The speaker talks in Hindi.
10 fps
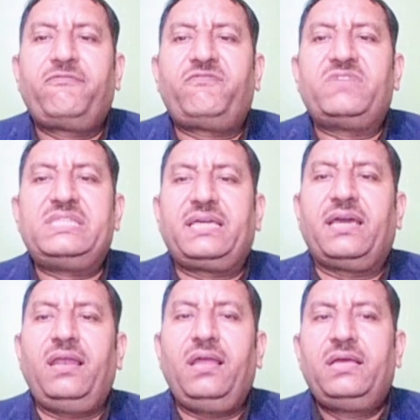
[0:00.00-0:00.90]

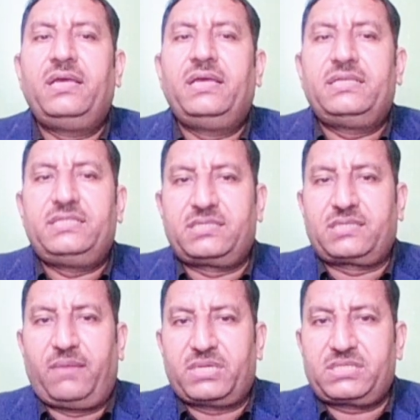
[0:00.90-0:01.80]
फिजिकल
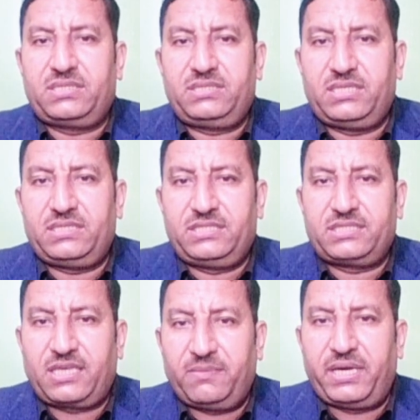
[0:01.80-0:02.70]
जिसका मकसद
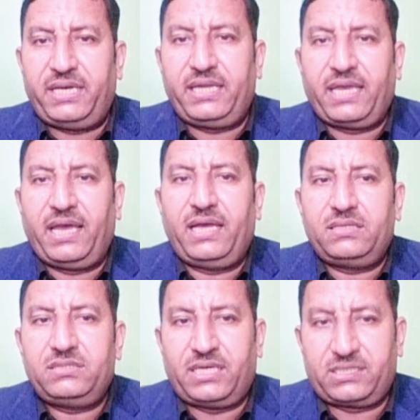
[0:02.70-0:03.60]
जिसके मानी क्या है
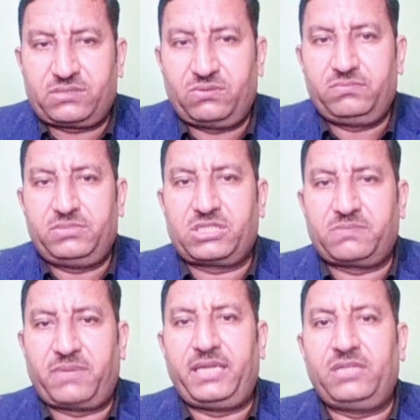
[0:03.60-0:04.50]
या सो
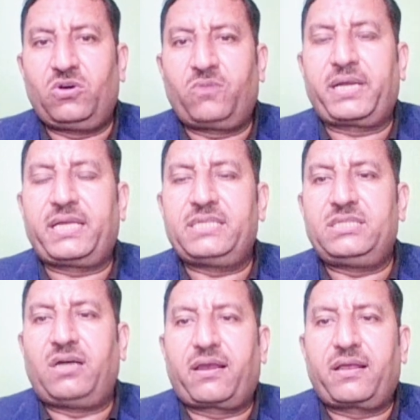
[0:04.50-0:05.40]
जिसमानी तौर पर
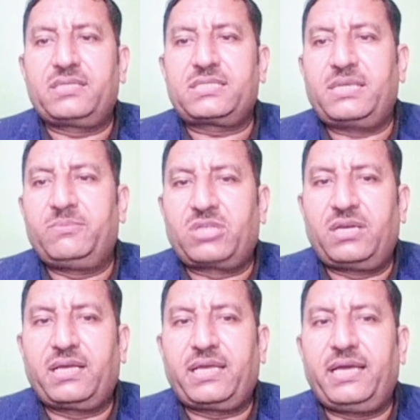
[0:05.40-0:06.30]
किसी आर्गन के
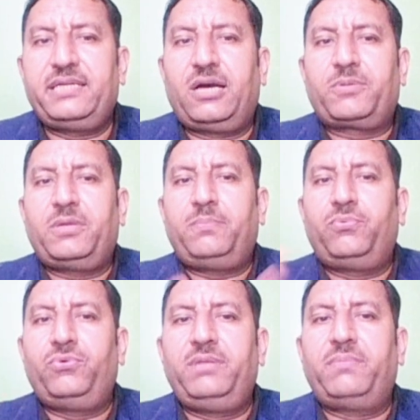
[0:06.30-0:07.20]
मुतलक है या आपकी
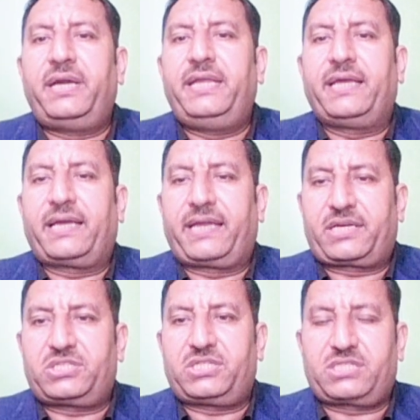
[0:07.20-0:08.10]
पूरी बॉडी के
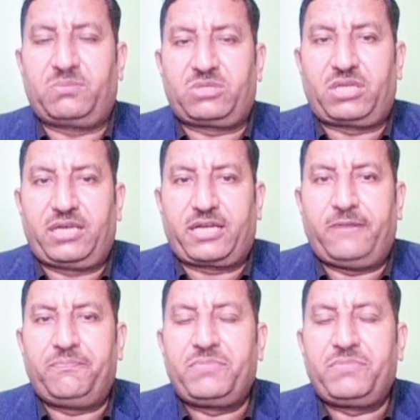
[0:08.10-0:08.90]
करेक्टरिस्टिक्स के मुतलक है